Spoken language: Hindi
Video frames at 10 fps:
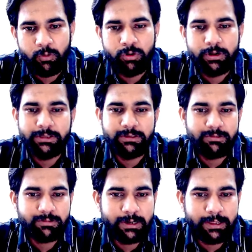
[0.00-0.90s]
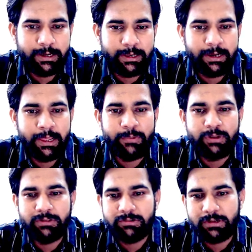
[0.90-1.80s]
ओटी असिस्टेंट के लिए लेबर
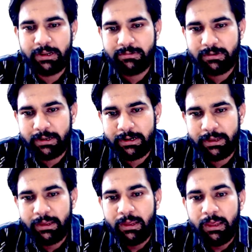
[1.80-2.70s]
असिस्टेंट के लिए